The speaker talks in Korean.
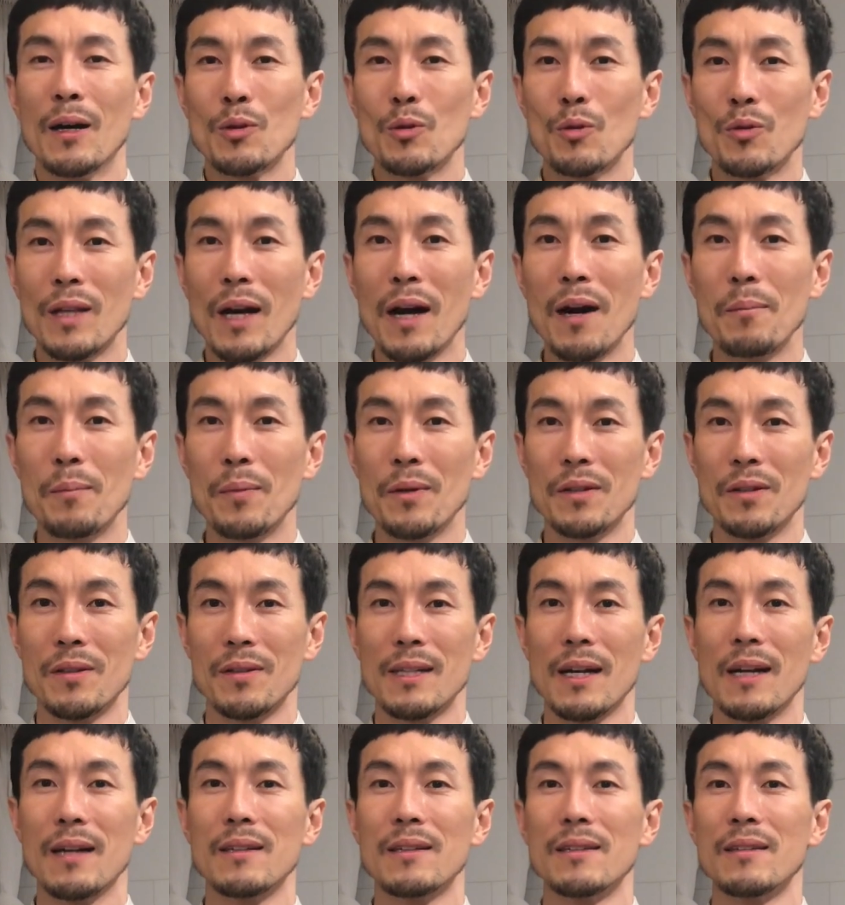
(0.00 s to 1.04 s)
또 다음번
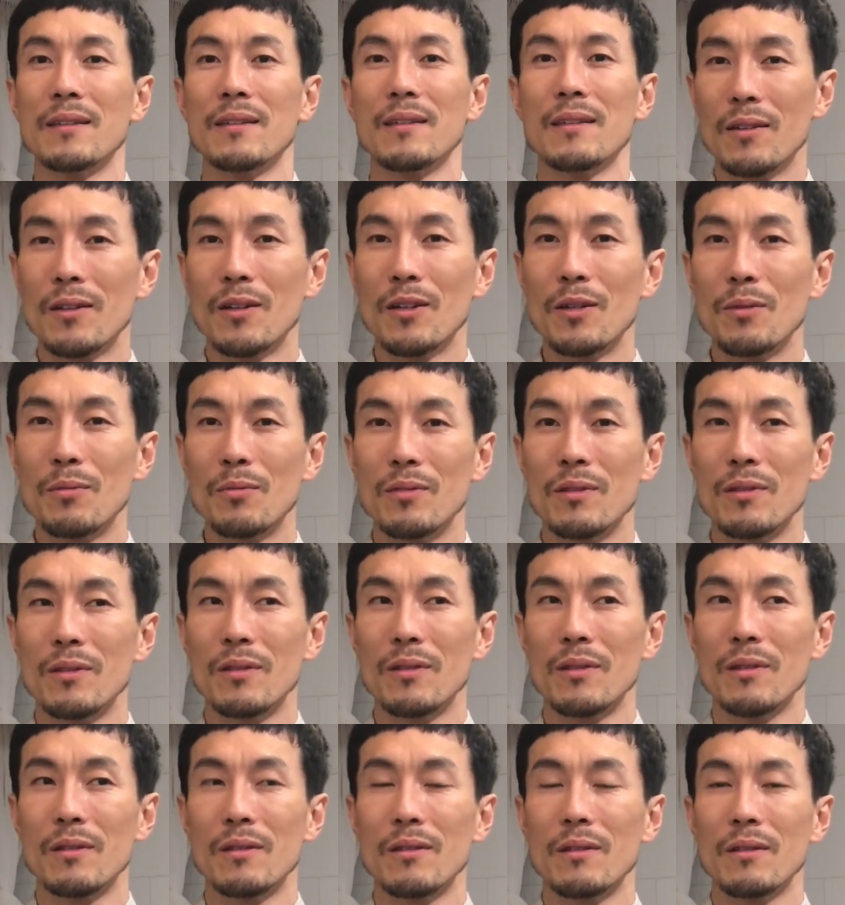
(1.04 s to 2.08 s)
영상은
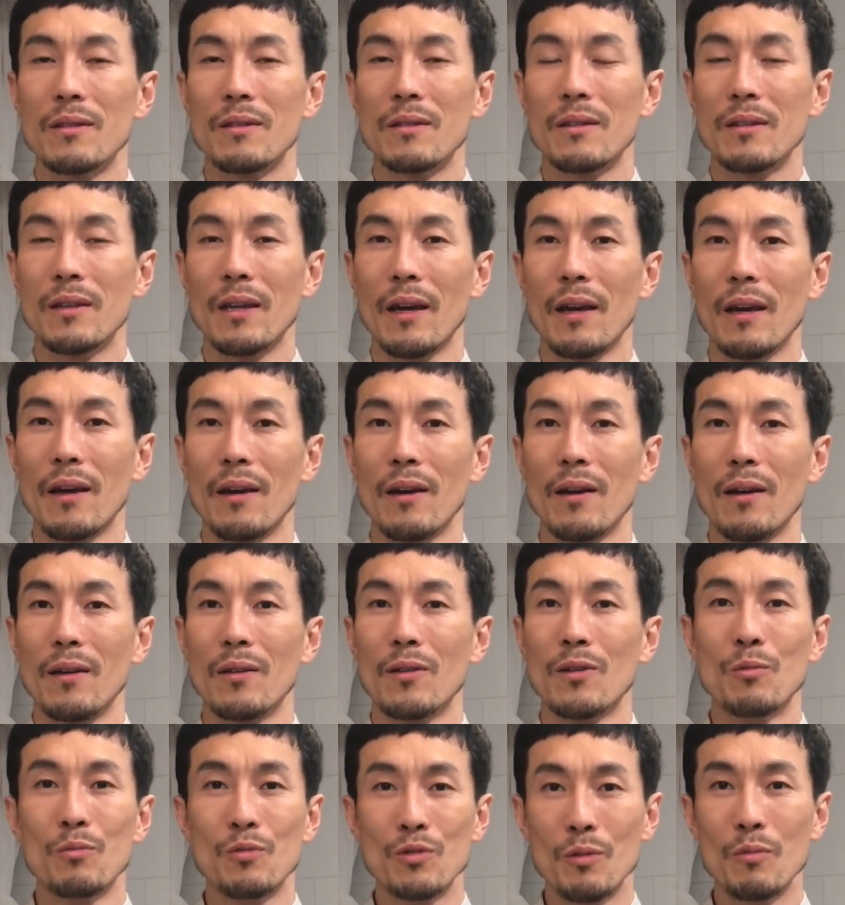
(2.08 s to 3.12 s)
여러분들께
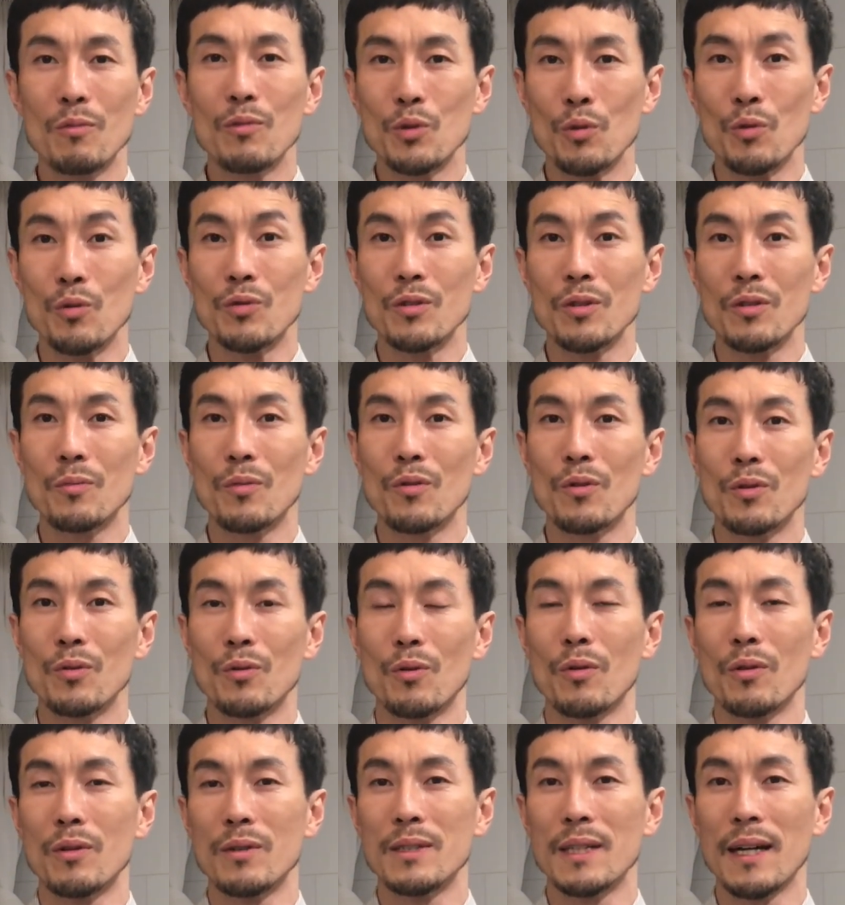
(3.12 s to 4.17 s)
너무너무 좋은 정보
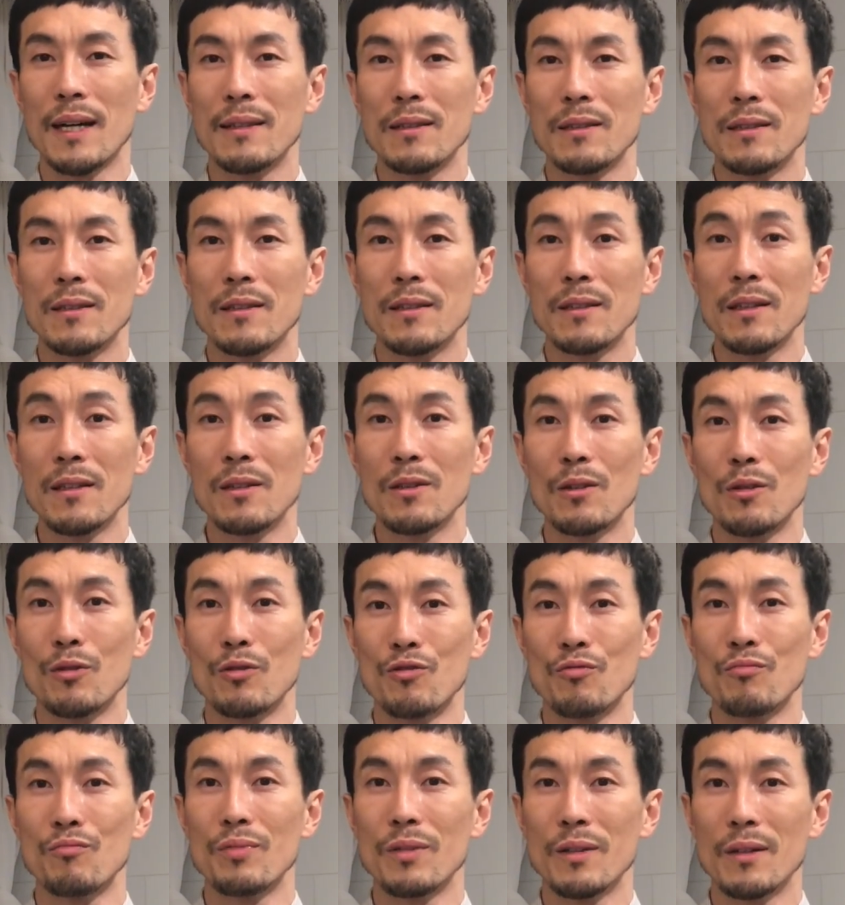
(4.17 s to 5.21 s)
또 제가 드리려고
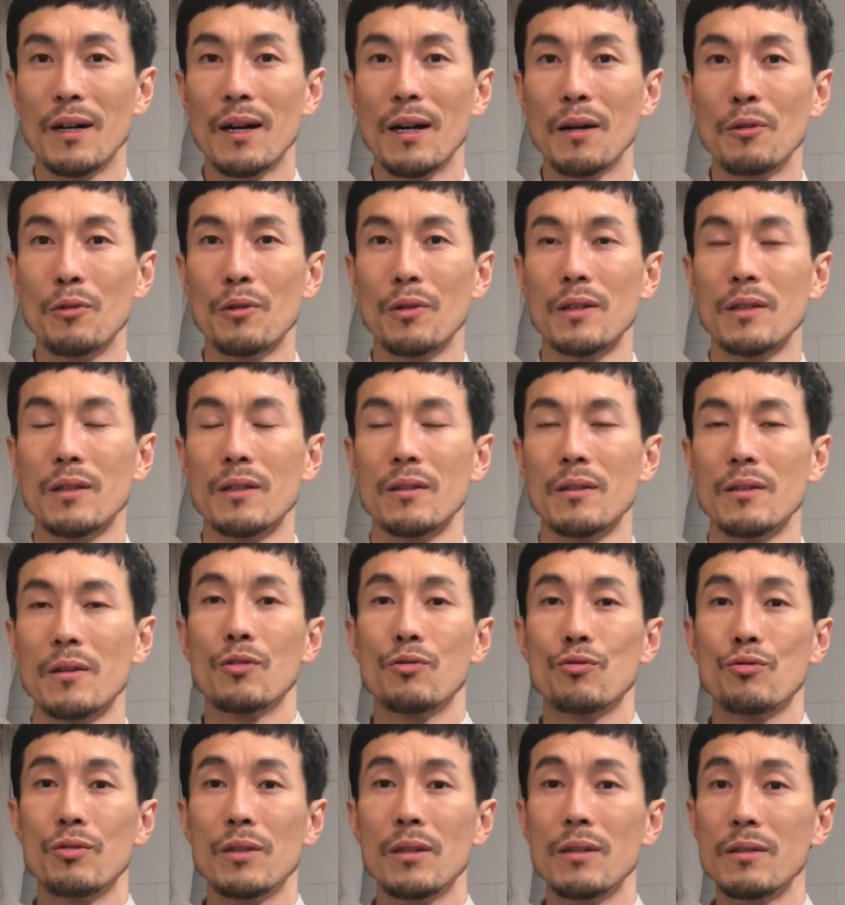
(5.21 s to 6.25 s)
준비를 하고 있거든요.
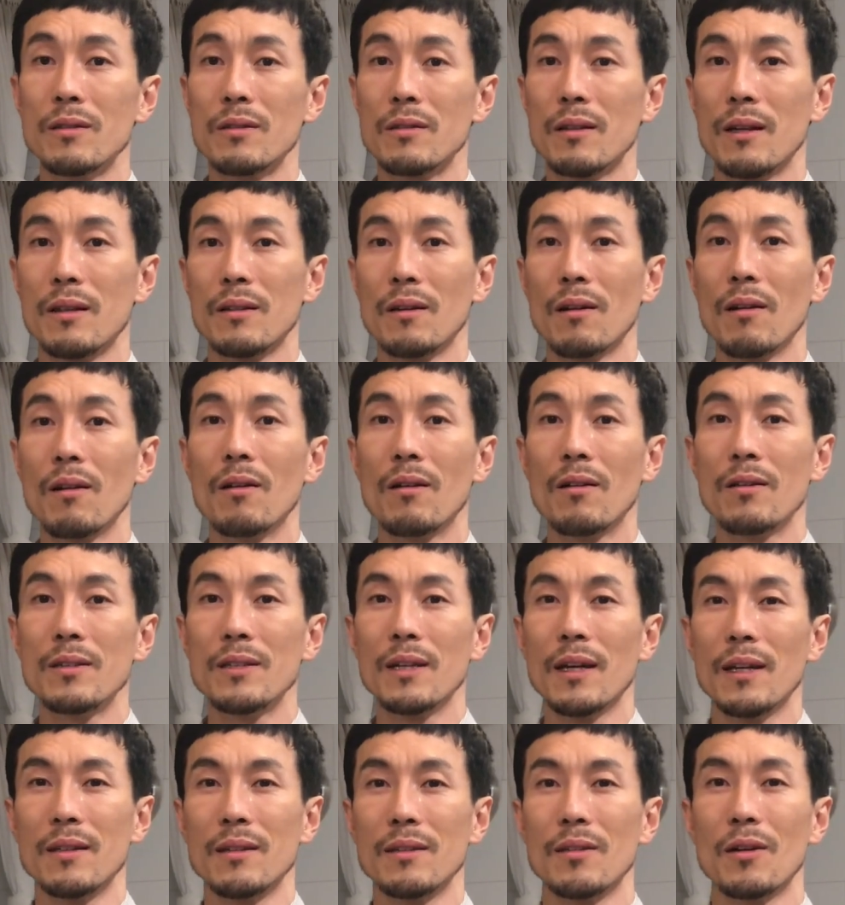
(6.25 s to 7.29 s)
줄리어스라는
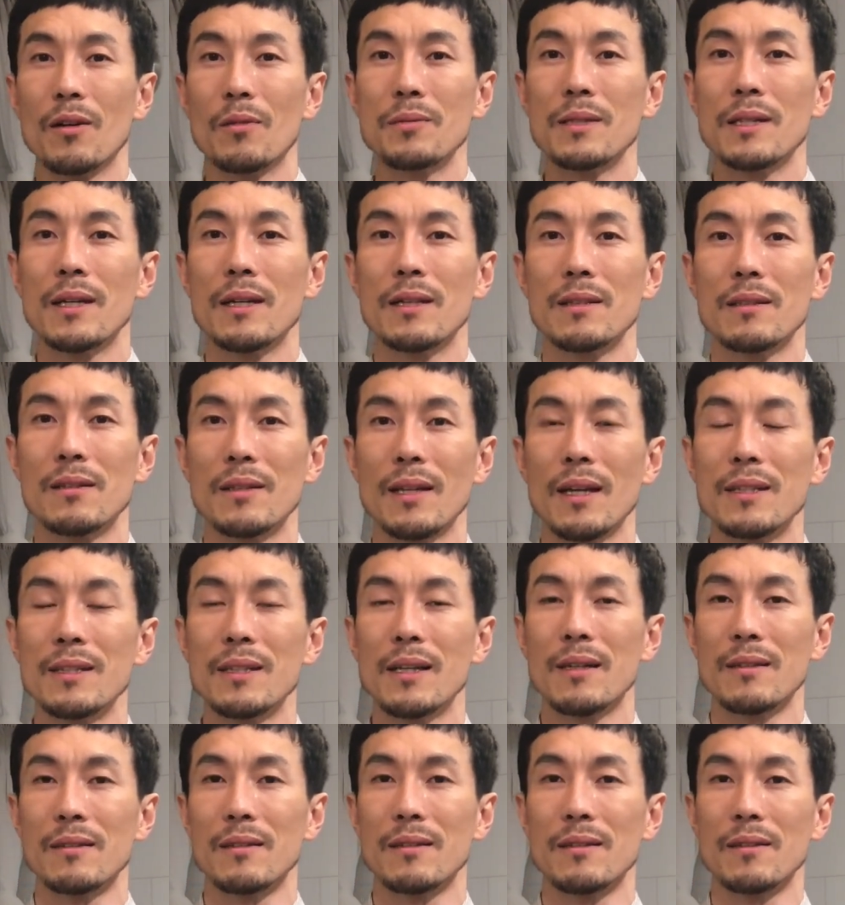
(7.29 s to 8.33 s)
헝거리에 있는 업체에서
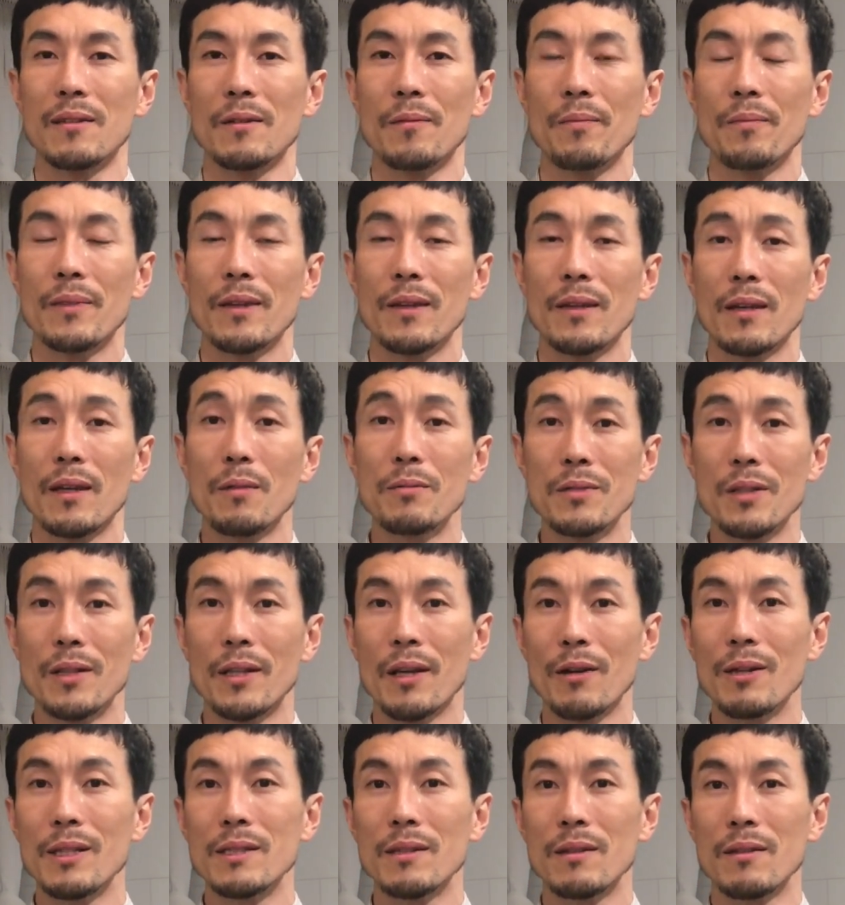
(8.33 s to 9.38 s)
탱자를
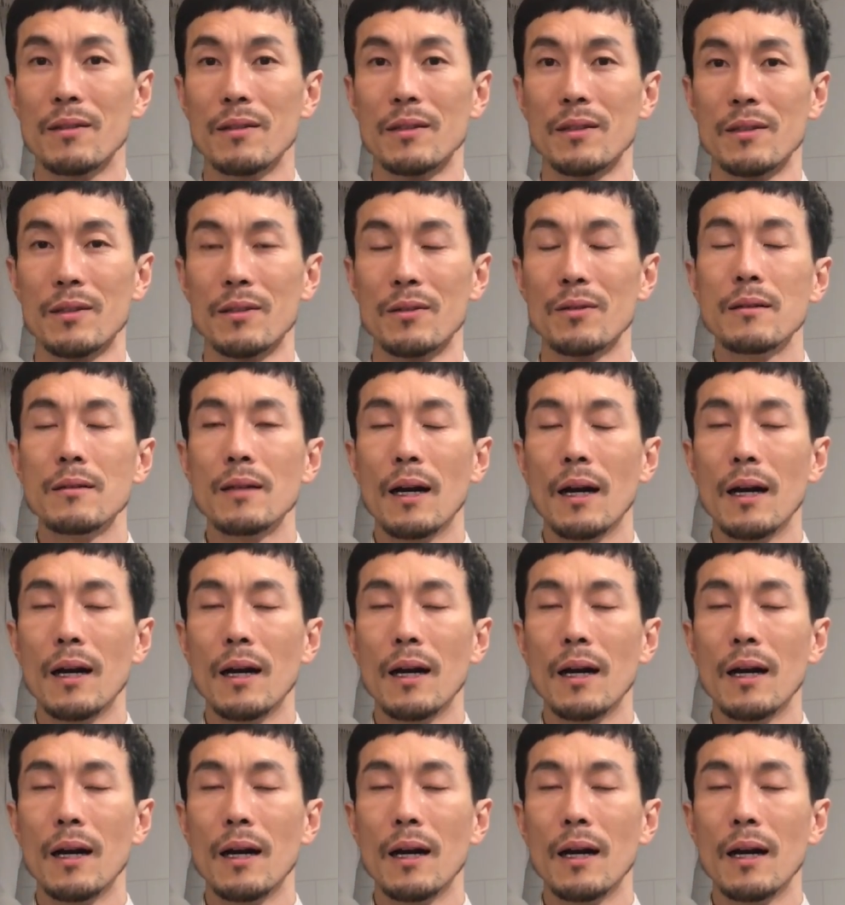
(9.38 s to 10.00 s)
캡처해 왔었거든요. 큰